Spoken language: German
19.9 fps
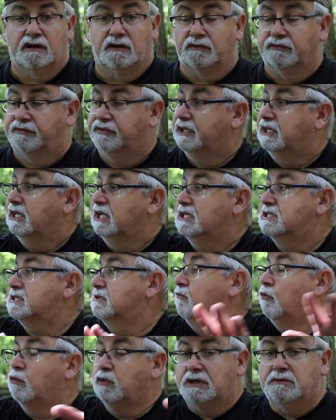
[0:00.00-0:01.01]
Und für
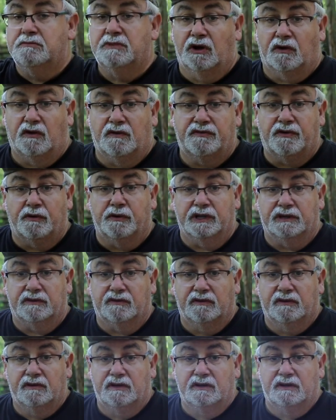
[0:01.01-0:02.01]
das, wo ich mich aufhalte.
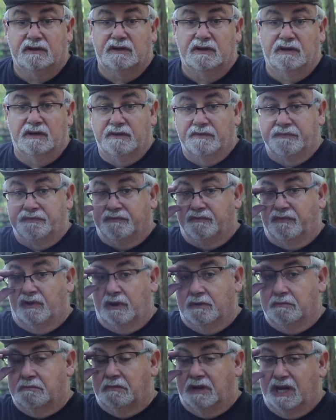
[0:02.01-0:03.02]

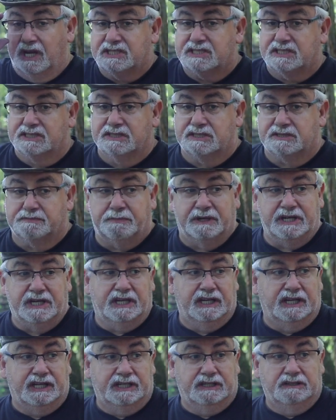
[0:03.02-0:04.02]
Weil meistens bin
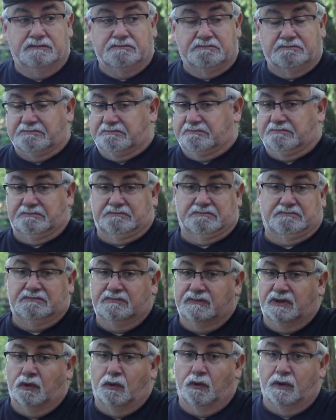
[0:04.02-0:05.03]
ich in
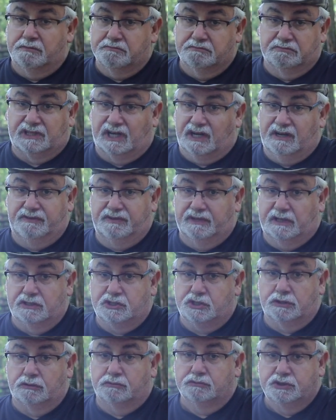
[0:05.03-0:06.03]
halben, dreiviertel
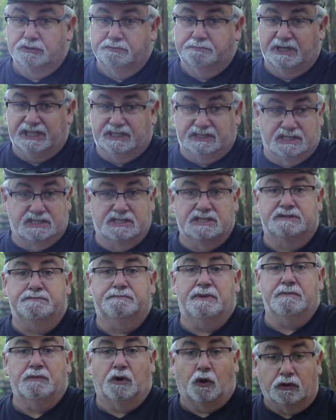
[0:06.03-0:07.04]
Stunde spätestens
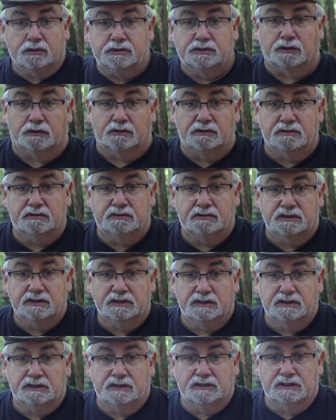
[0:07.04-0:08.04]
beim Auto.
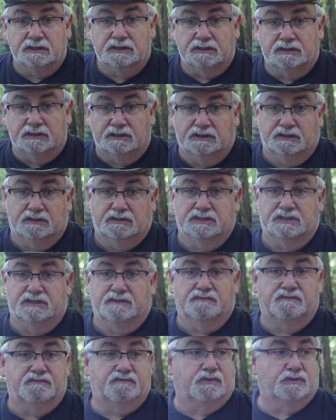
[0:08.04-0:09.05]
Ja,
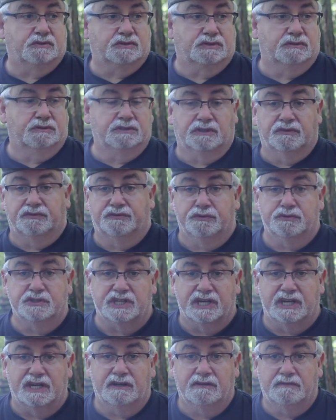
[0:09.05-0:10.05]
also was soll da viel
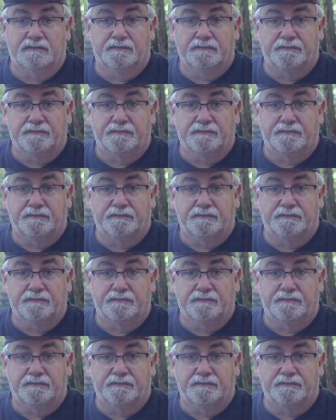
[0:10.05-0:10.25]
sein?